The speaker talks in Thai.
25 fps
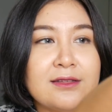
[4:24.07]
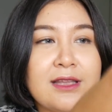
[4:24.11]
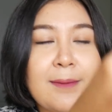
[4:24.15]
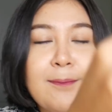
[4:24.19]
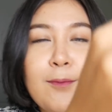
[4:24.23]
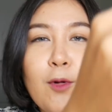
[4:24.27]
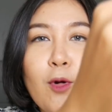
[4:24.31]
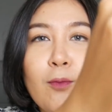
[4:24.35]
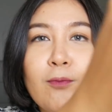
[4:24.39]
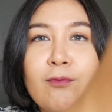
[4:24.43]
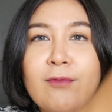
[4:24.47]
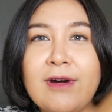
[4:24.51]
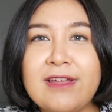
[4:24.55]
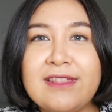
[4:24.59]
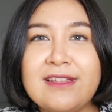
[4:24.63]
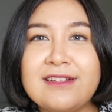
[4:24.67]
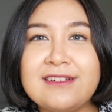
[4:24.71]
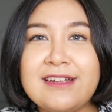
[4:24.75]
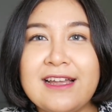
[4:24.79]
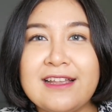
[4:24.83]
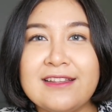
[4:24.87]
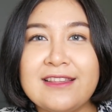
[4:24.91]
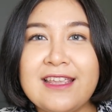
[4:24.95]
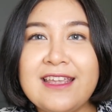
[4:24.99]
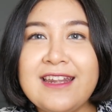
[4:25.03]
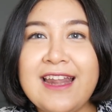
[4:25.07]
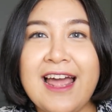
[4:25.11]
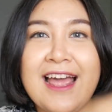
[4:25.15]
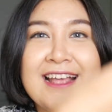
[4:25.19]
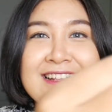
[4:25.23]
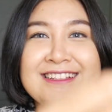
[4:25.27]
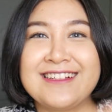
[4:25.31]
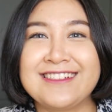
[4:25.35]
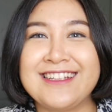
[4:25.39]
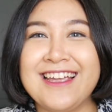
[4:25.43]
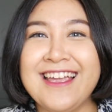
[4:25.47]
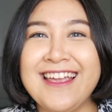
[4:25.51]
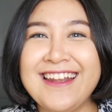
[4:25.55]
ตะปบไว้สักหน่อยที่ไหน
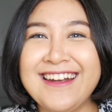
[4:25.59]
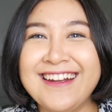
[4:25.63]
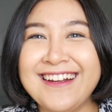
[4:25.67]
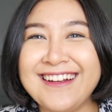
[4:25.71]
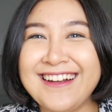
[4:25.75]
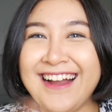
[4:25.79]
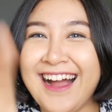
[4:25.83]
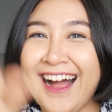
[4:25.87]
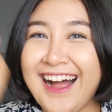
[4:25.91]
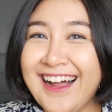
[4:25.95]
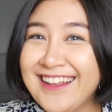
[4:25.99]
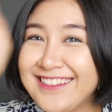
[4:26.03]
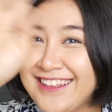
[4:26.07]
สักที่หนึ่ง